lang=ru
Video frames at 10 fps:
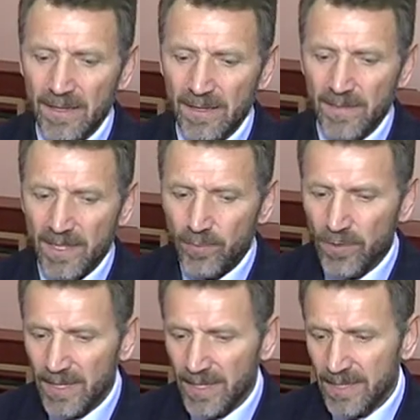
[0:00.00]
Э,
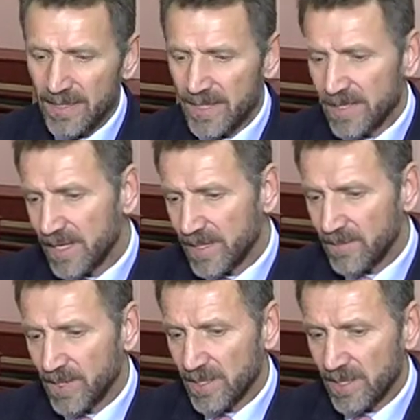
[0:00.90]
монополия за
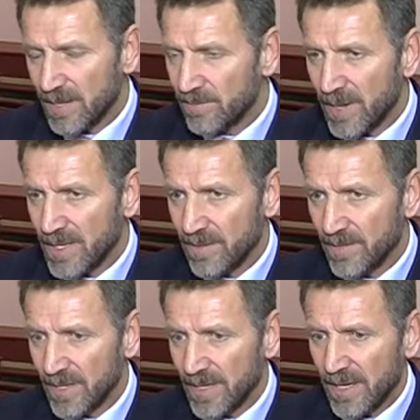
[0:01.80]
некоторыми
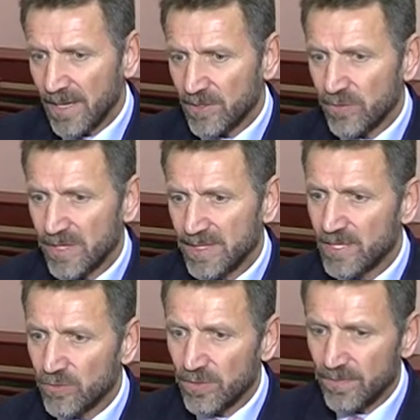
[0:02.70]
компаниями, которая
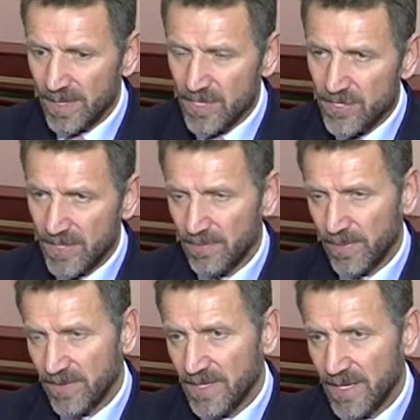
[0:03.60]
диктует фактически
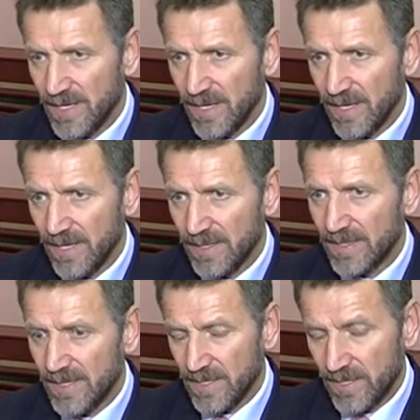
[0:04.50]
поведение на
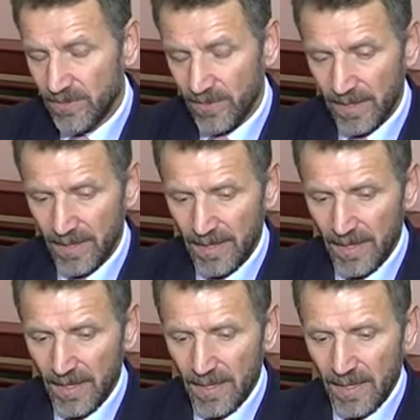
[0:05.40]
этой территории.
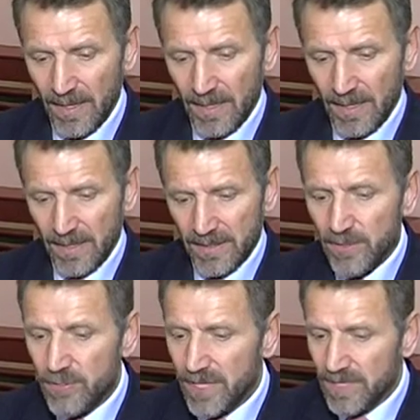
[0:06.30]

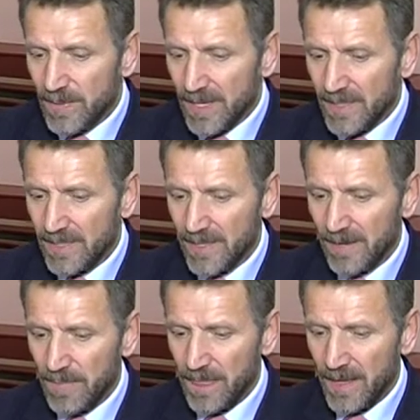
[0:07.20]
Следующий аспект –
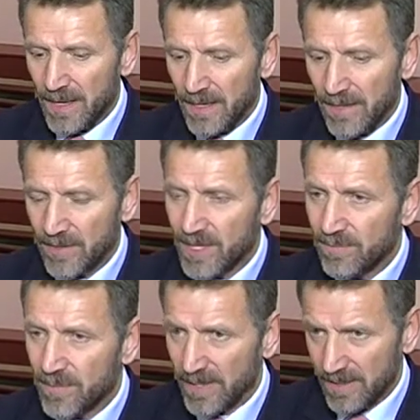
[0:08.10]
это э,
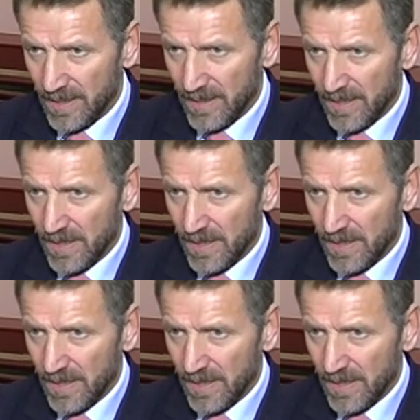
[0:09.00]
водообмен.